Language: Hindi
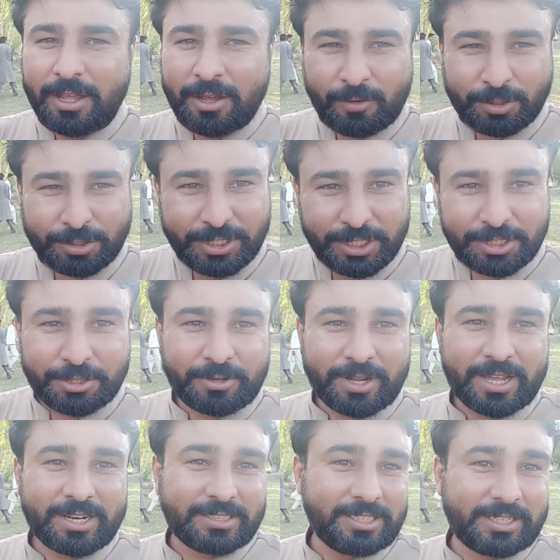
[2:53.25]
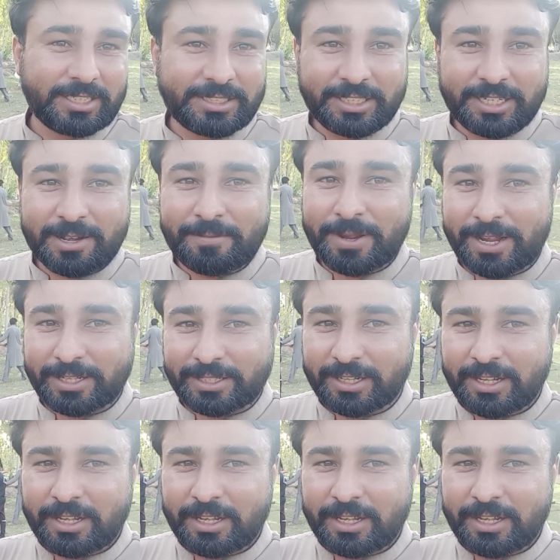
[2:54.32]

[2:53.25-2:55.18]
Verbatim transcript: वो जीत चुका है रस्सी कशी का मैच